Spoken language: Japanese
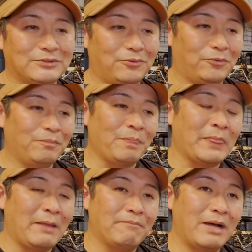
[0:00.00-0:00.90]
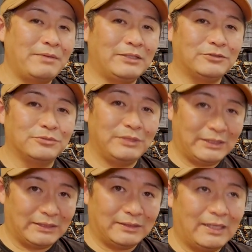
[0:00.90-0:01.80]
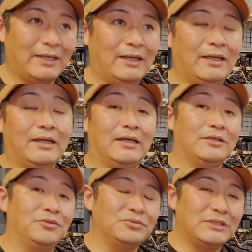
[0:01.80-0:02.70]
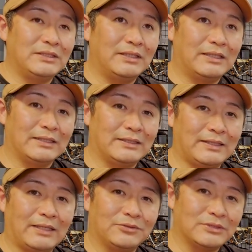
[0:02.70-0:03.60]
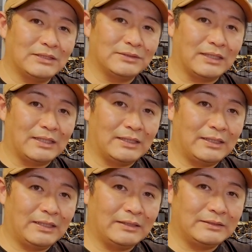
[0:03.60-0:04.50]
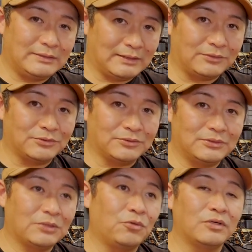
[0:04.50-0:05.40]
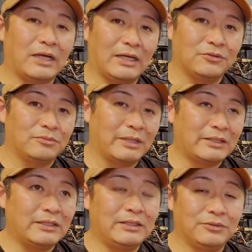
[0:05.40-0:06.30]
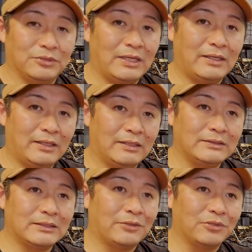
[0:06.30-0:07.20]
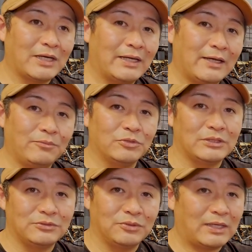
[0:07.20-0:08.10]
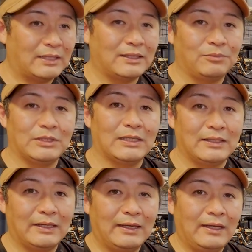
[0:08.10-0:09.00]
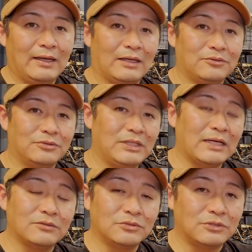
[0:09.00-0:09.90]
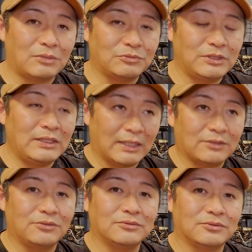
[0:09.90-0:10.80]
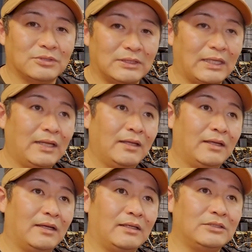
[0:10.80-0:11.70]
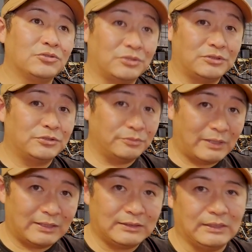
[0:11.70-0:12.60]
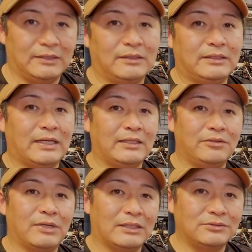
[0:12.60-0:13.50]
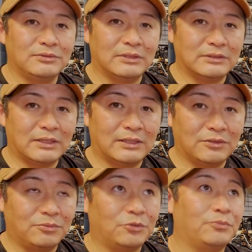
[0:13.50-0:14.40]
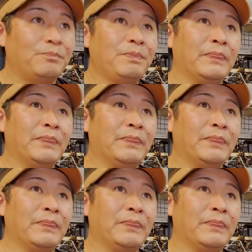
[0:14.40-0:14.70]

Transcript: すとマビックミニねえー、当然ながら機体のサイズは、えー、ちっちゃくで今回あのバッテリーのね、えー、時間を海外モデルと変えたみたいであの 200g 以下ということでね、え非常に素晴らしい機体ではあるんですけれども、